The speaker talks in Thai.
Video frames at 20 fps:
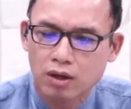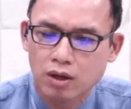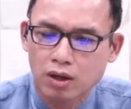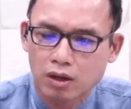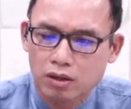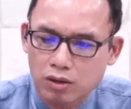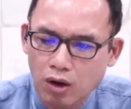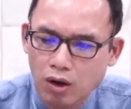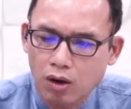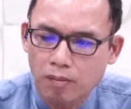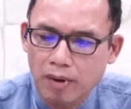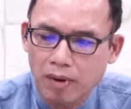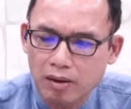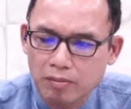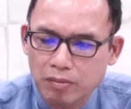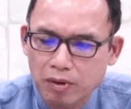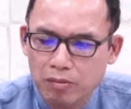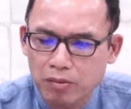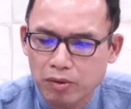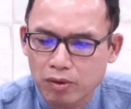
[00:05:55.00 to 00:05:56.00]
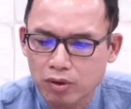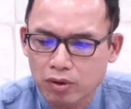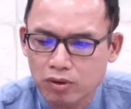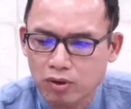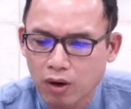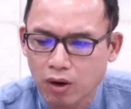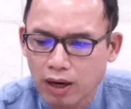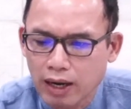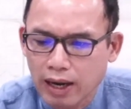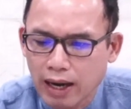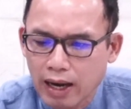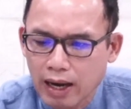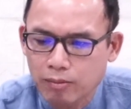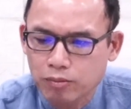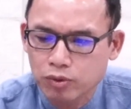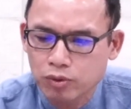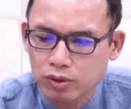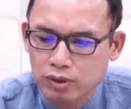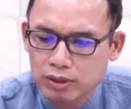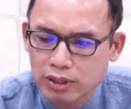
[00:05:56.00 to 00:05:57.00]
ต่อบรรพบุรุษของข้าพ
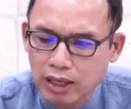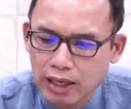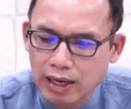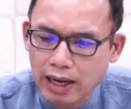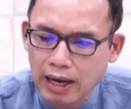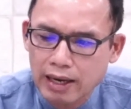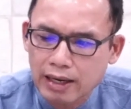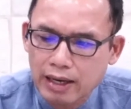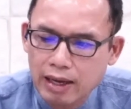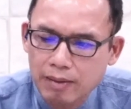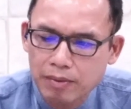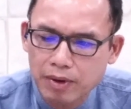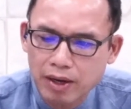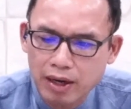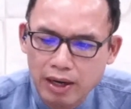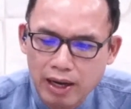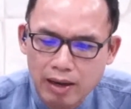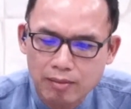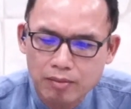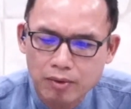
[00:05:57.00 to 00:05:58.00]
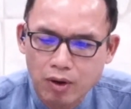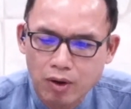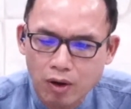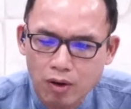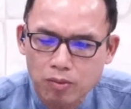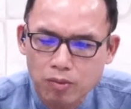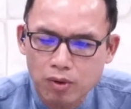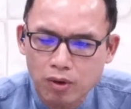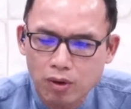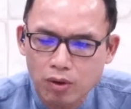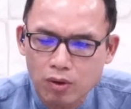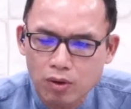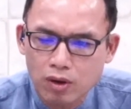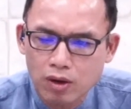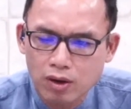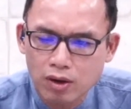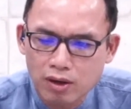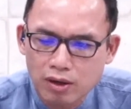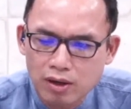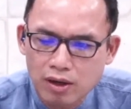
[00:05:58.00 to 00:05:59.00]
ระองค์ทั้งหลาย และพระนามของพระองค์ก็
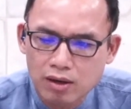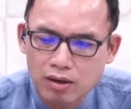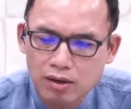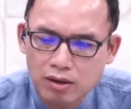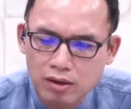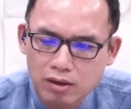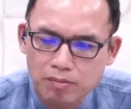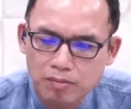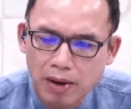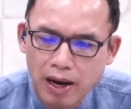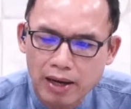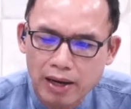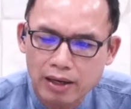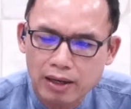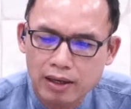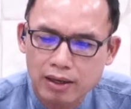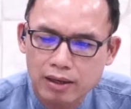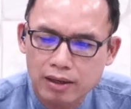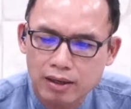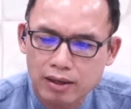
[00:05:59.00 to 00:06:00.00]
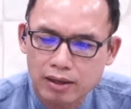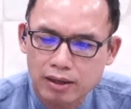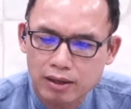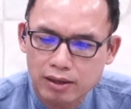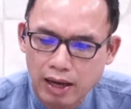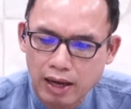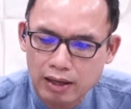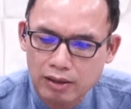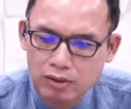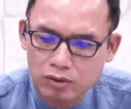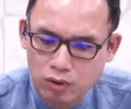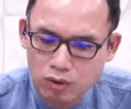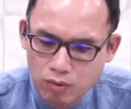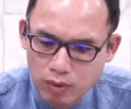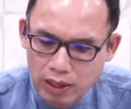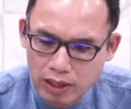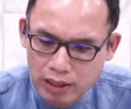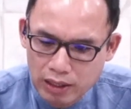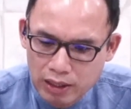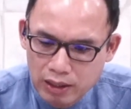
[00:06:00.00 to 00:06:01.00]
เลื่องลือไปดังทุกวั
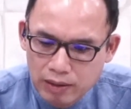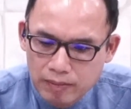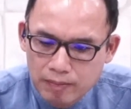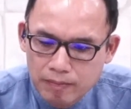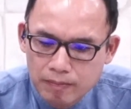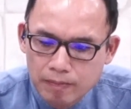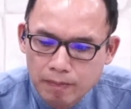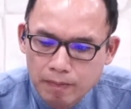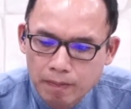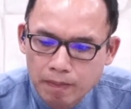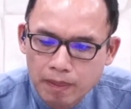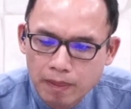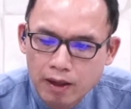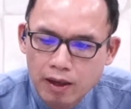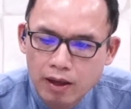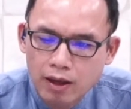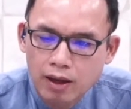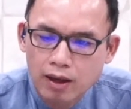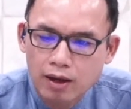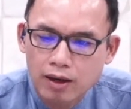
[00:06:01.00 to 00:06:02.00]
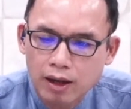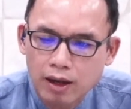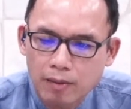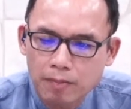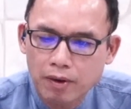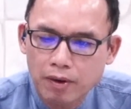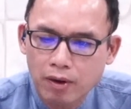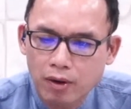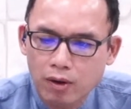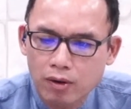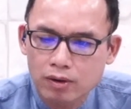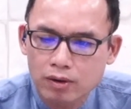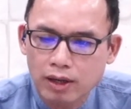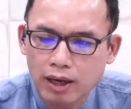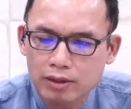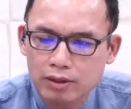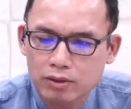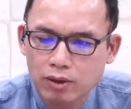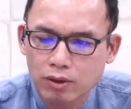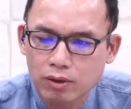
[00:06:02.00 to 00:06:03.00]
นนี้ และพระองค์ได้
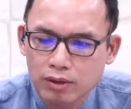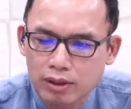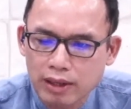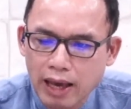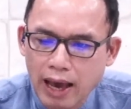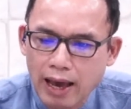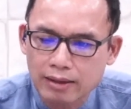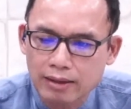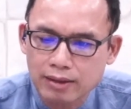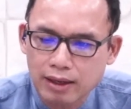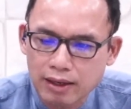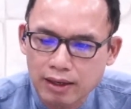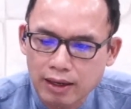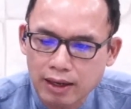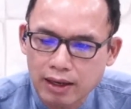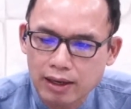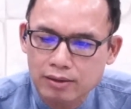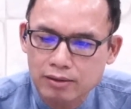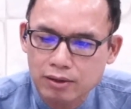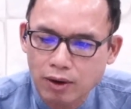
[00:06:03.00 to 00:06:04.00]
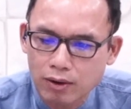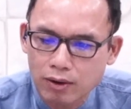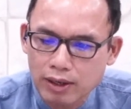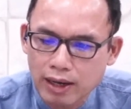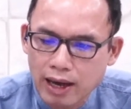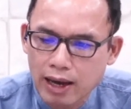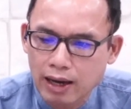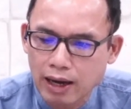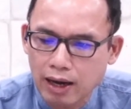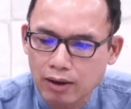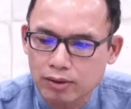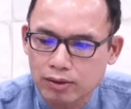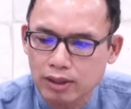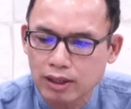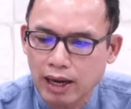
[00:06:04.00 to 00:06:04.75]
ทรงแยกทะเลต่อหน้าเขาทั้งหลา